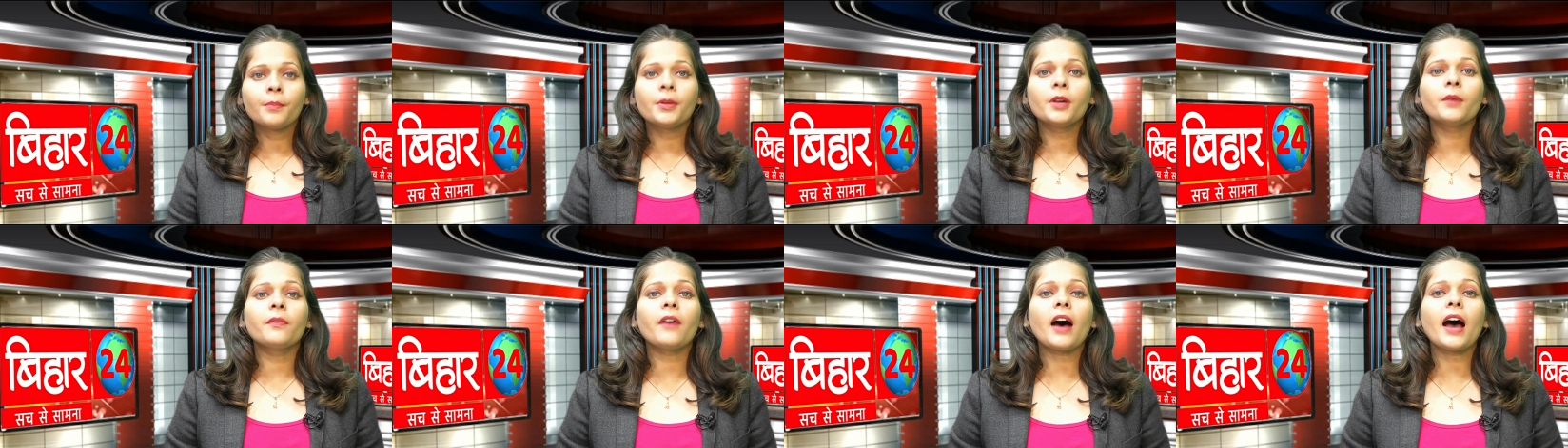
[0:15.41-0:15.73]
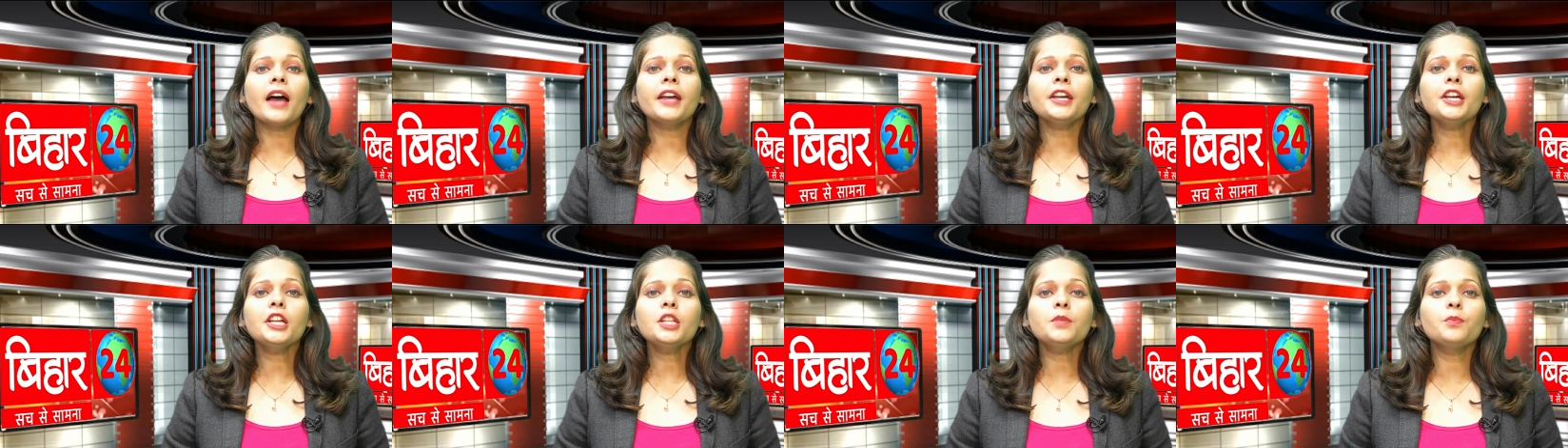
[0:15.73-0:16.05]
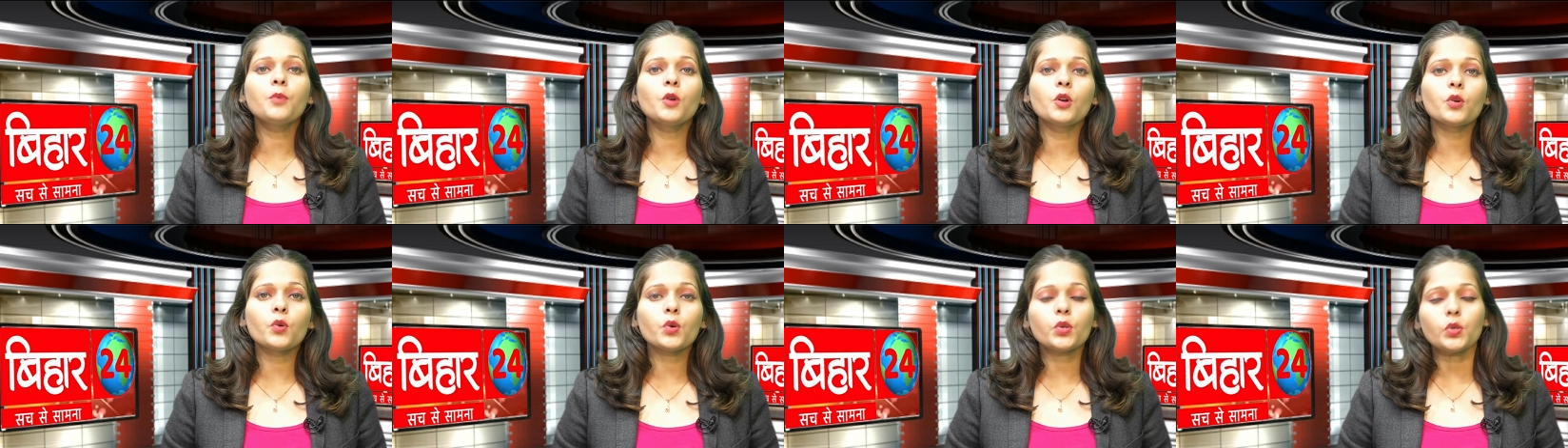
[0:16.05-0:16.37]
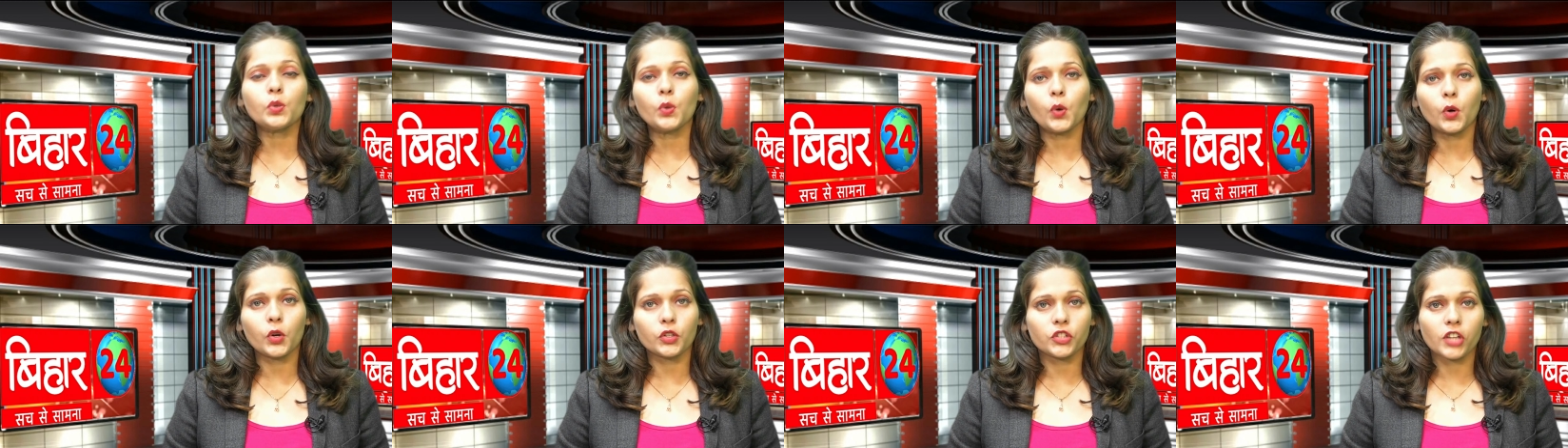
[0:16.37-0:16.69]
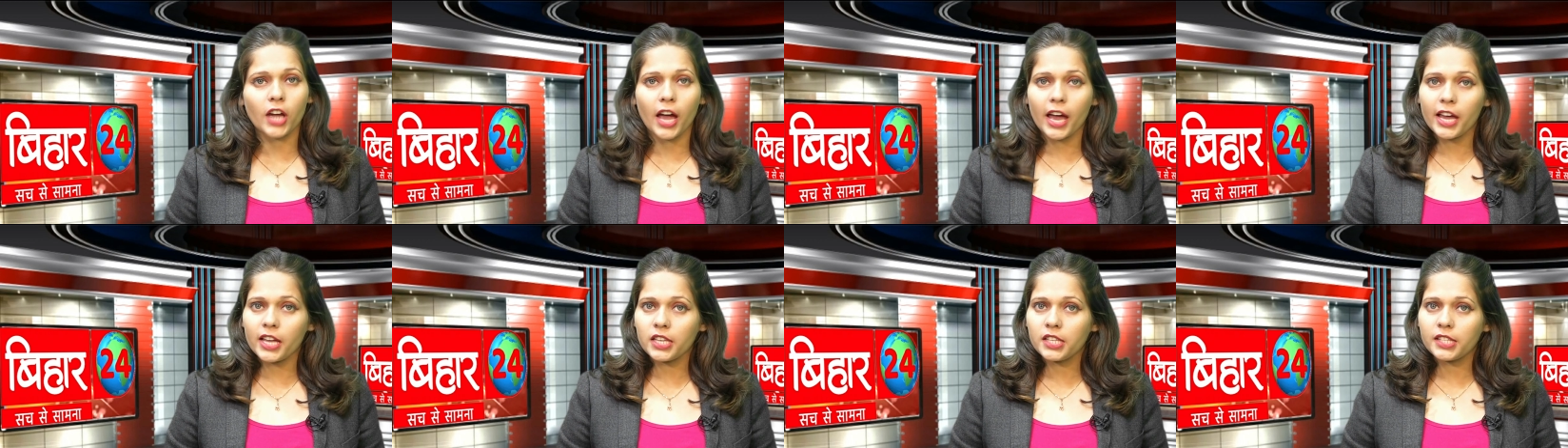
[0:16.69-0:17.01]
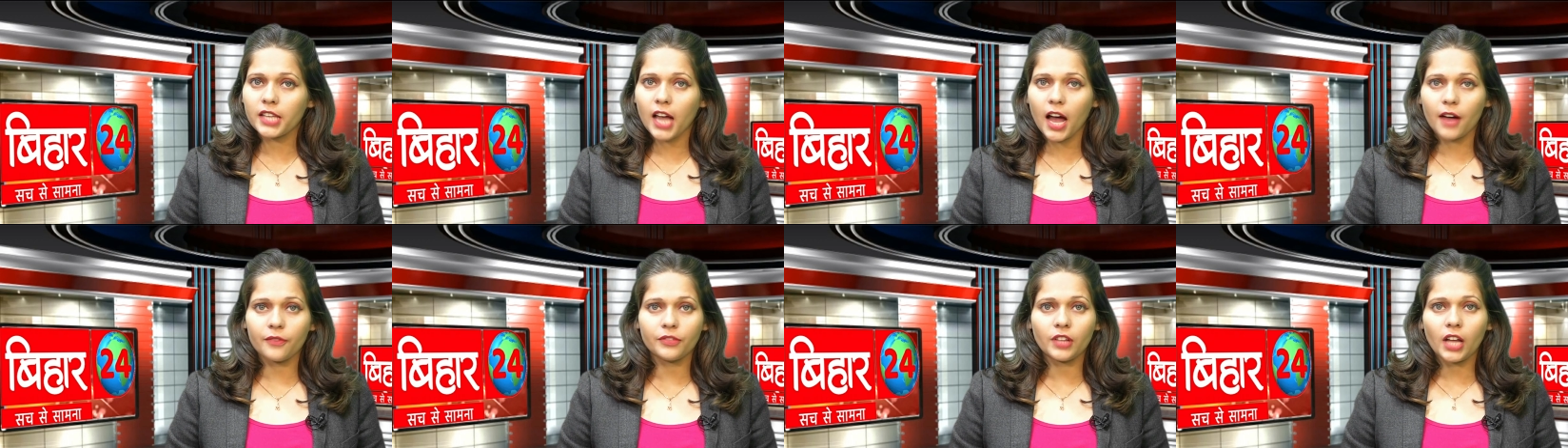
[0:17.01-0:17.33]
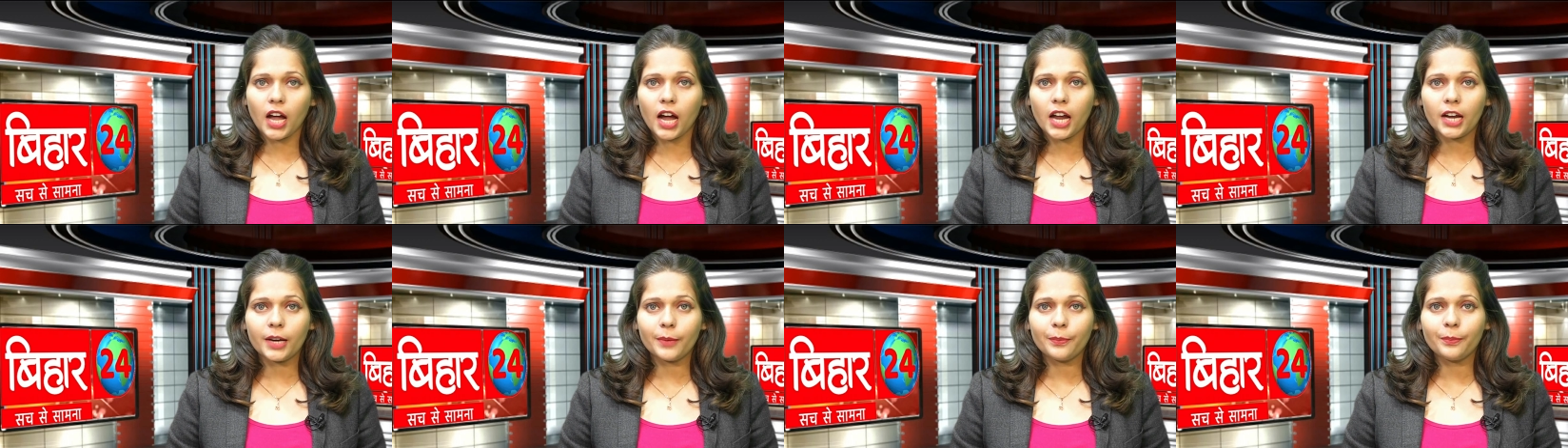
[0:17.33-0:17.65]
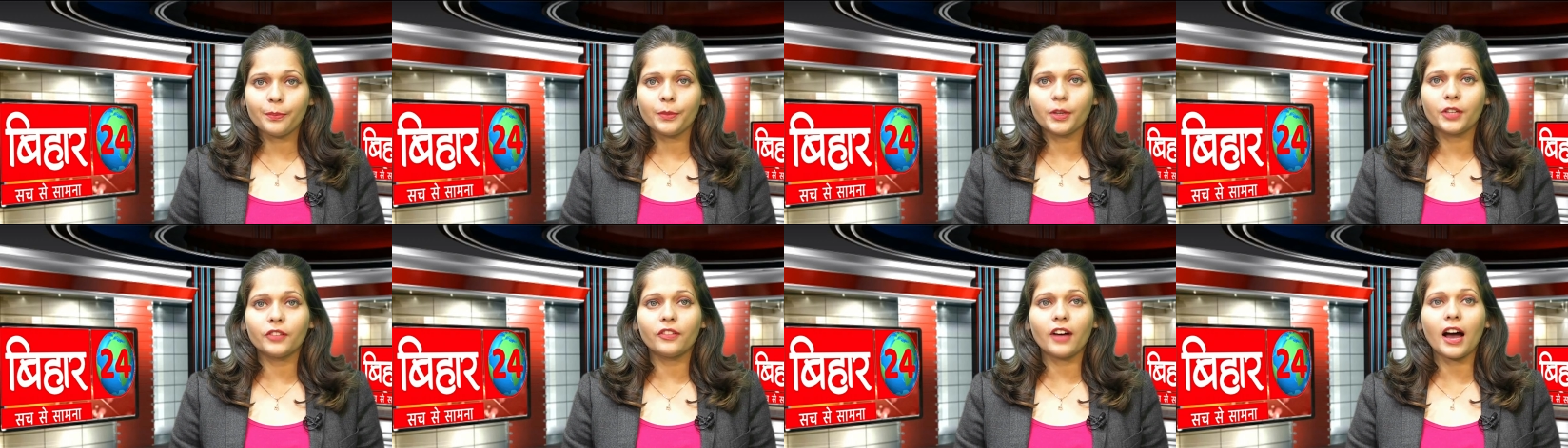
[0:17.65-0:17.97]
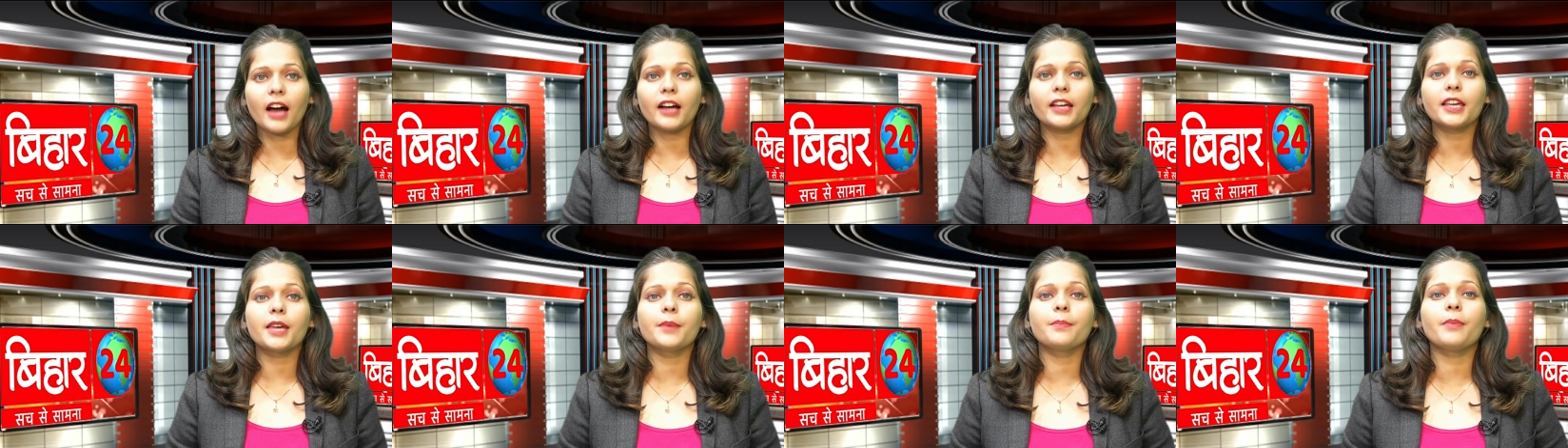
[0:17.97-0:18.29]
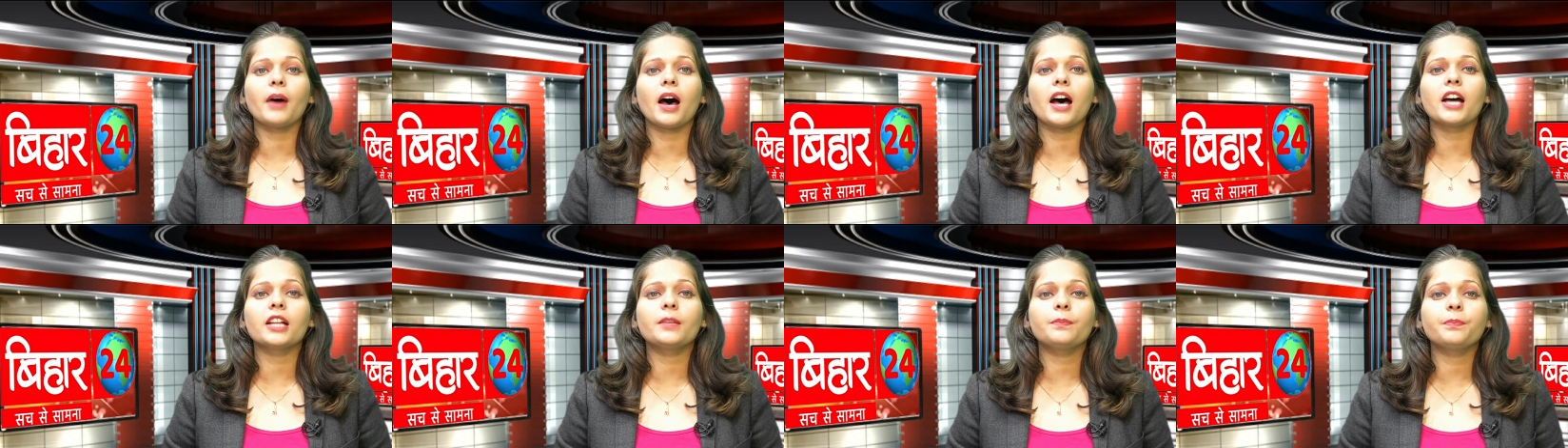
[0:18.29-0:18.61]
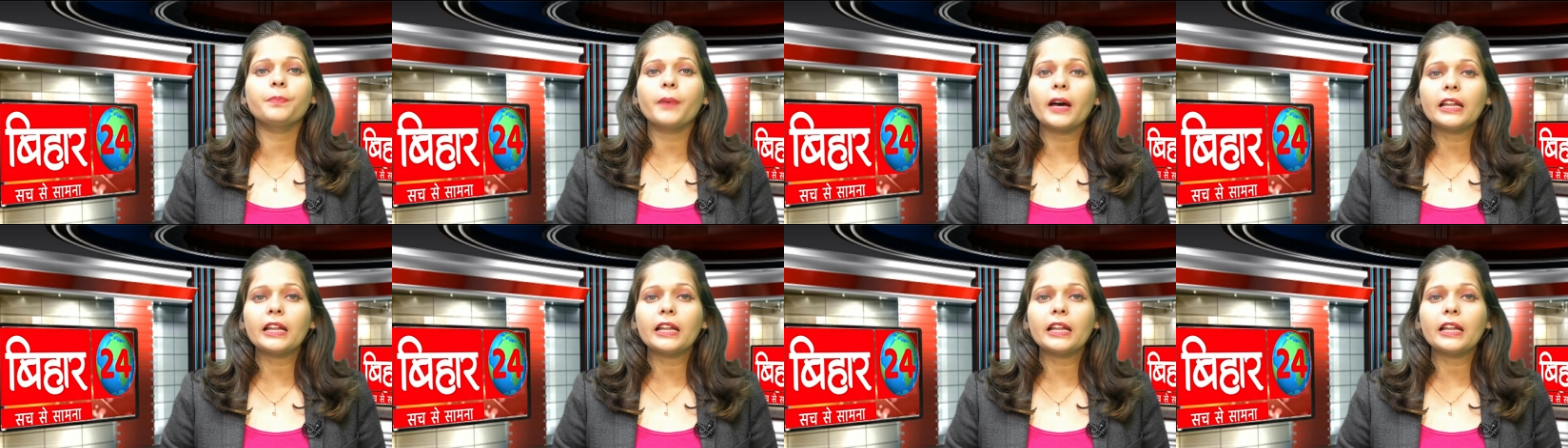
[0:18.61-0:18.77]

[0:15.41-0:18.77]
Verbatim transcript: विवाहित पुरुष हो जाए सावधान विवाह के बाद